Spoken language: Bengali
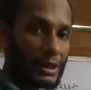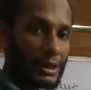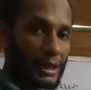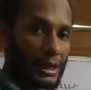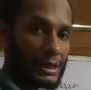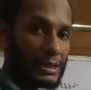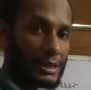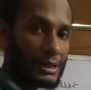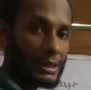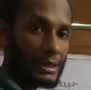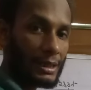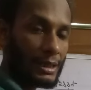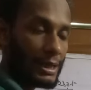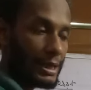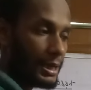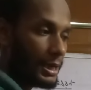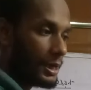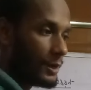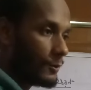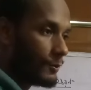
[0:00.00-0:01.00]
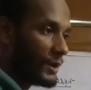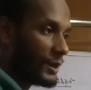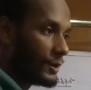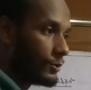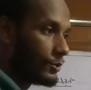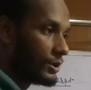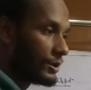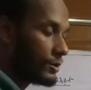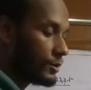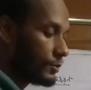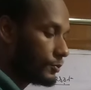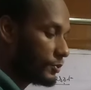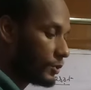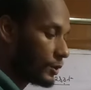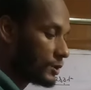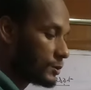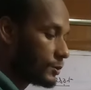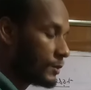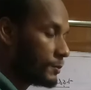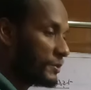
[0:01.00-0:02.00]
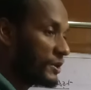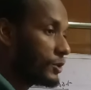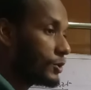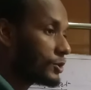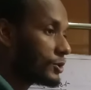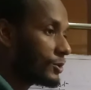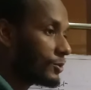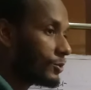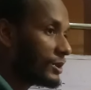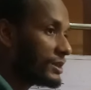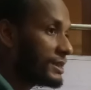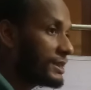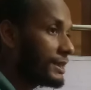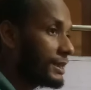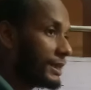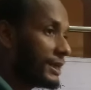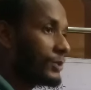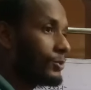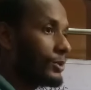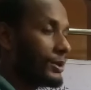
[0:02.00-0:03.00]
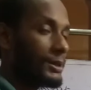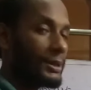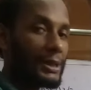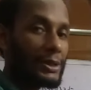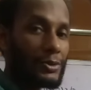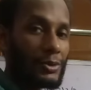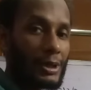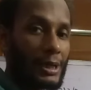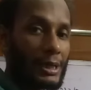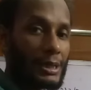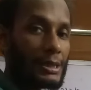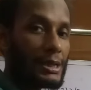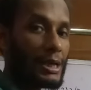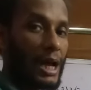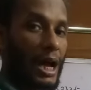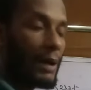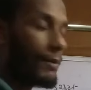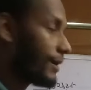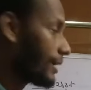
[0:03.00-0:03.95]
ঠিক আছে কারণ বায়ু কণাগুলো পরস্পর বিকর্ষণ করে ছিটকে দূরের দিকে সরে যাচ্ছে